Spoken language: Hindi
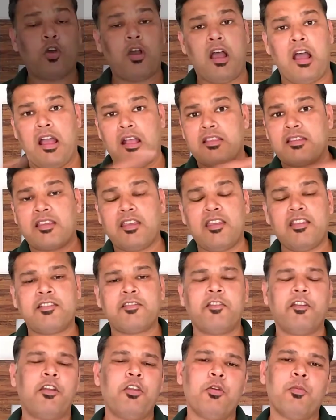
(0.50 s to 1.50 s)
तो आज के
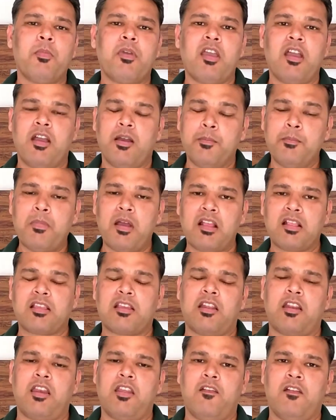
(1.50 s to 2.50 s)
इस वीडियो में हम बात
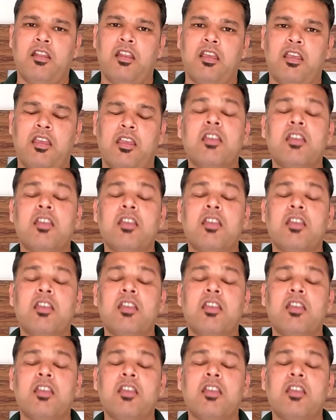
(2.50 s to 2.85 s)
करने वाले